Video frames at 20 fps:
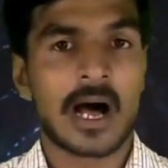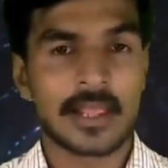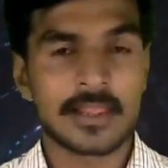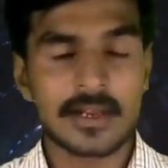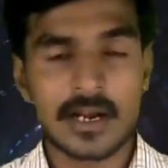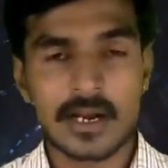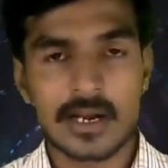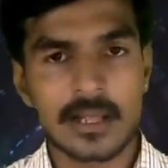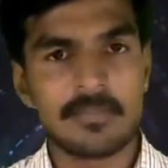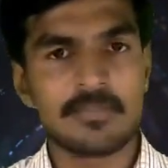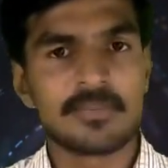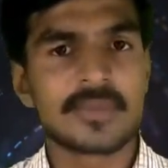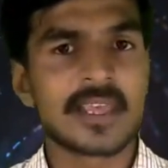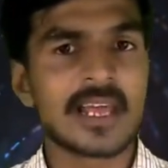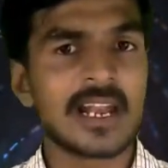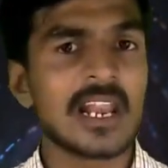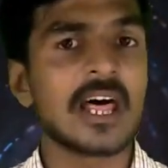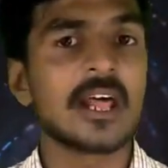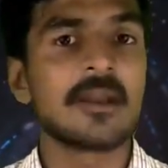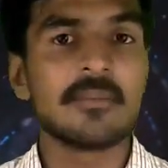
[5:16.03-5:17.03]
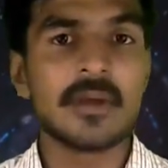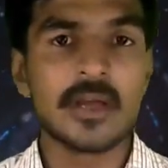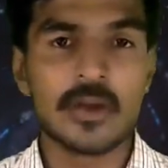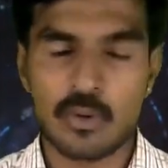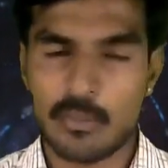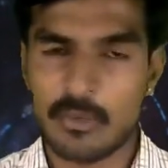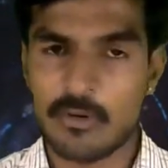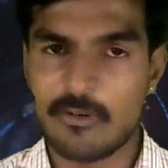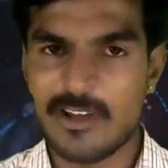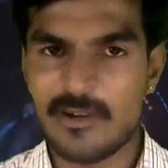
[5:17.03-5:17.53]
அதனால எல்லாருமே
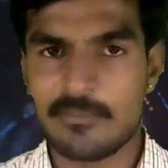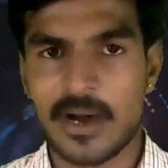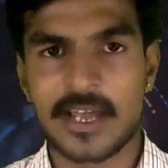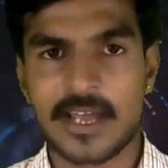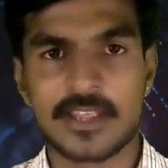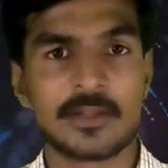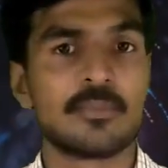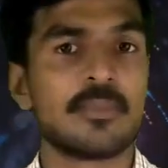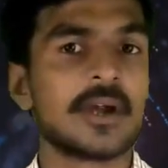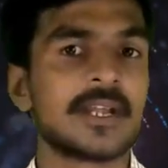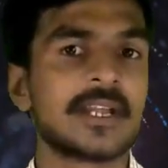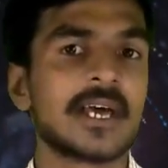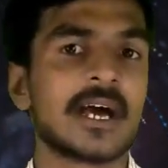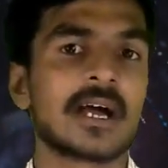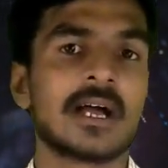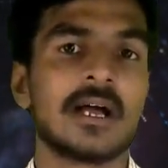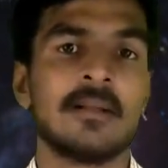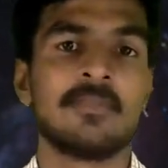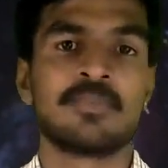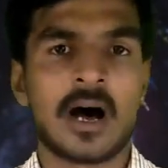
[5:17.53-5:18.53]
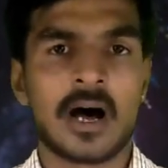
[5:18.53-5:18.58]
ரொம்பவே பயந்து போயிட்டாங்க